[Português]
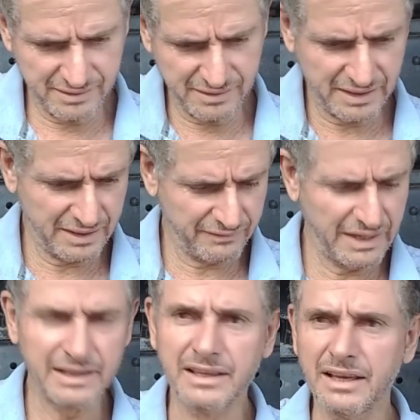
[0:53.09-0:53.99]
que a gente
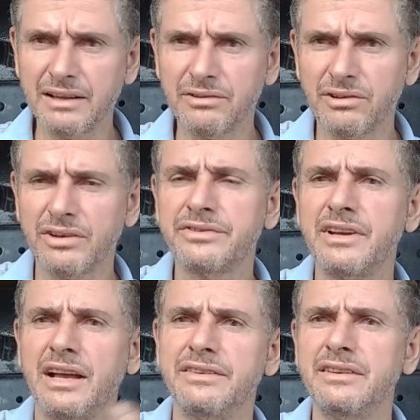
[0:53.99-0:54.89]
vai tendo no nosso
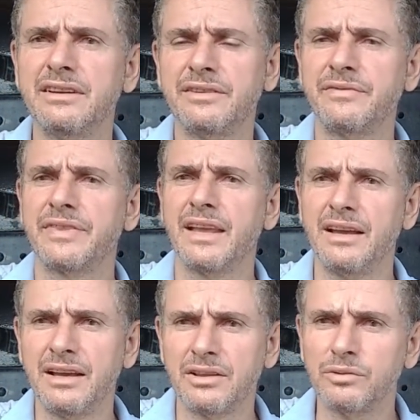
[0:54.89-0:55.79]
dia a dia,
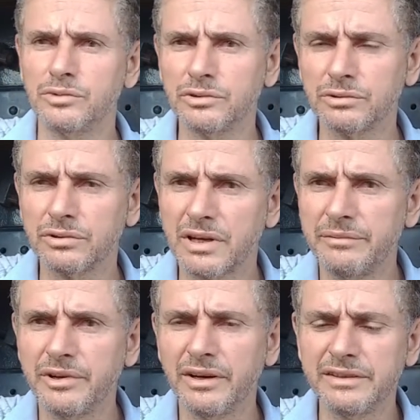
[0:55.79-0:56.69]
no mundo dos
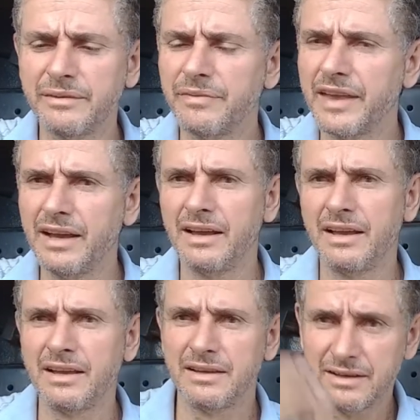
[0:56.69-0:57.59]
caminhões,
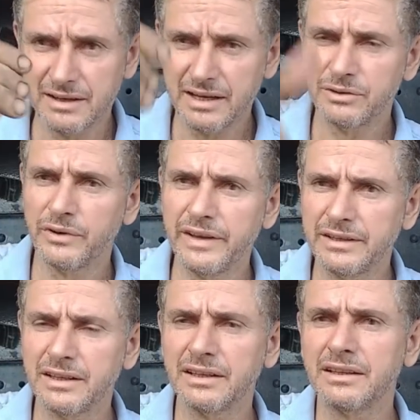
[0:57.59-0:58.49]
e aí eu vou
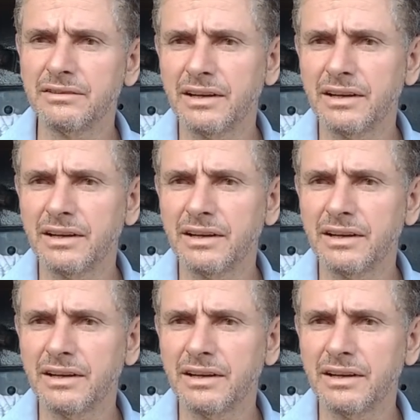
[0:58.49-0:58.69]
deixando aqui no